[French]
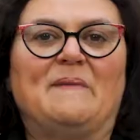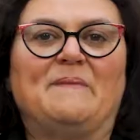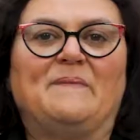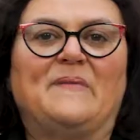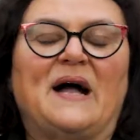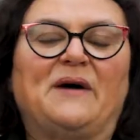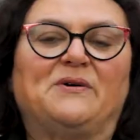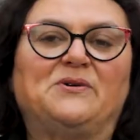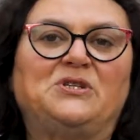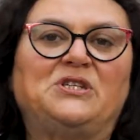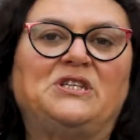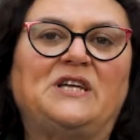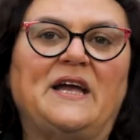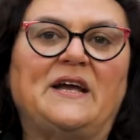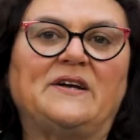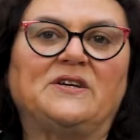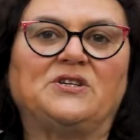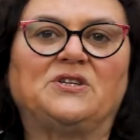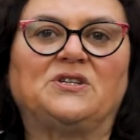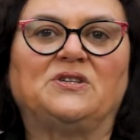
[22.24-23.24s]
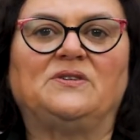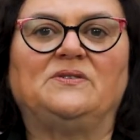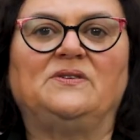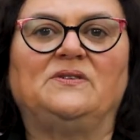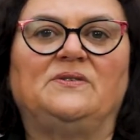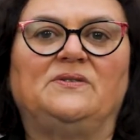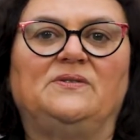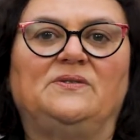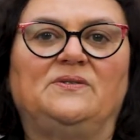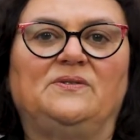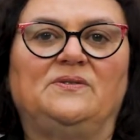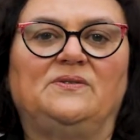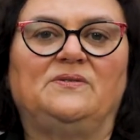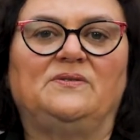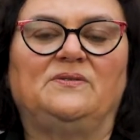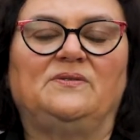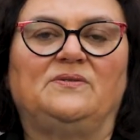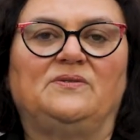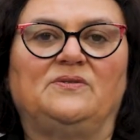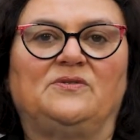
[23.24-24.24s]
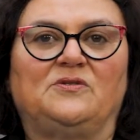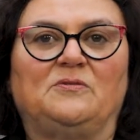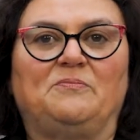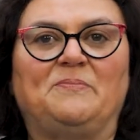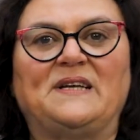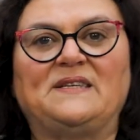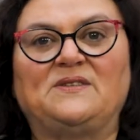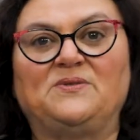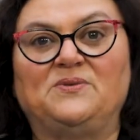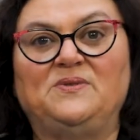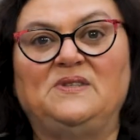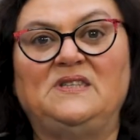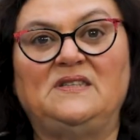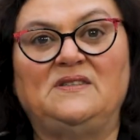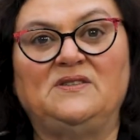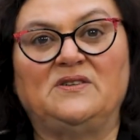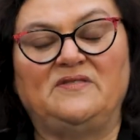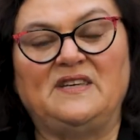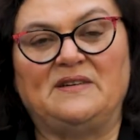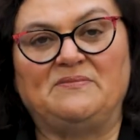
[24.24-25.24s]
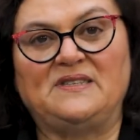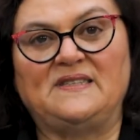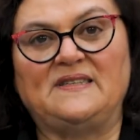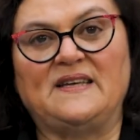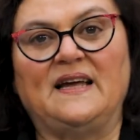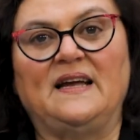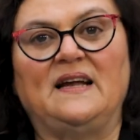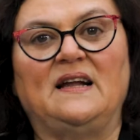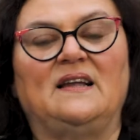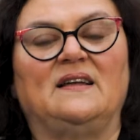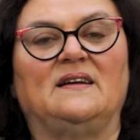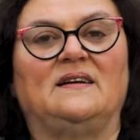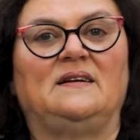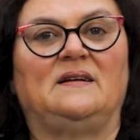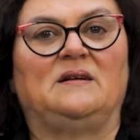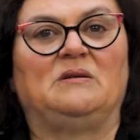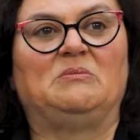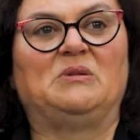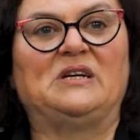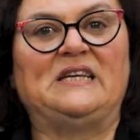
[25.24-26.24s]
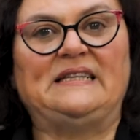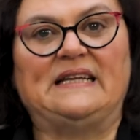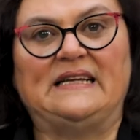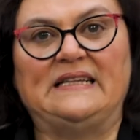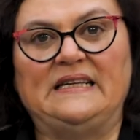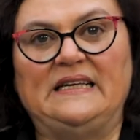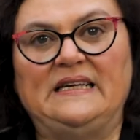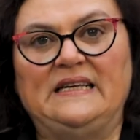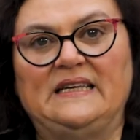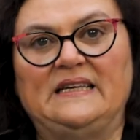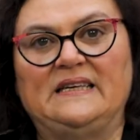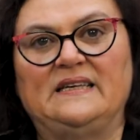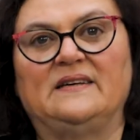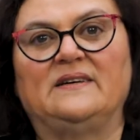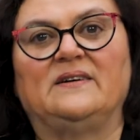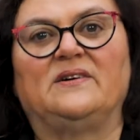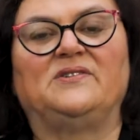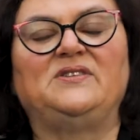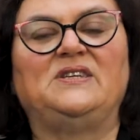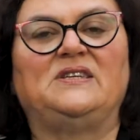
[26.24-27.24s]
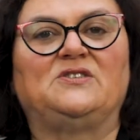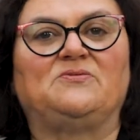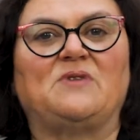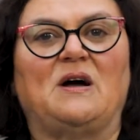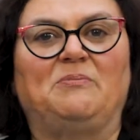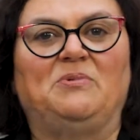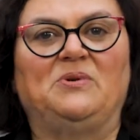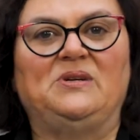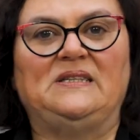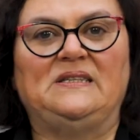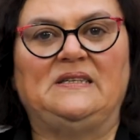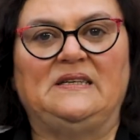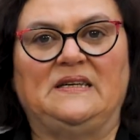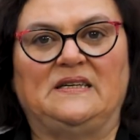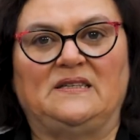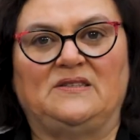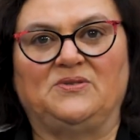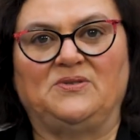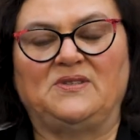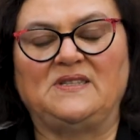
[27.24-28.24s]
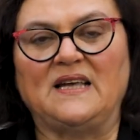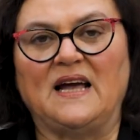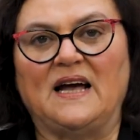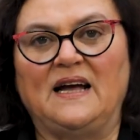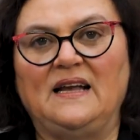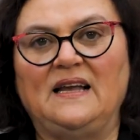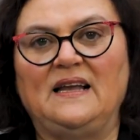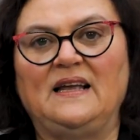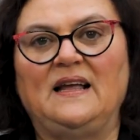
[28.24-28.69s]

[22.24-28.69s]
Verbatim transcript: Ma recherche se passe au 19e siècle britannique en histoire politique et sociale.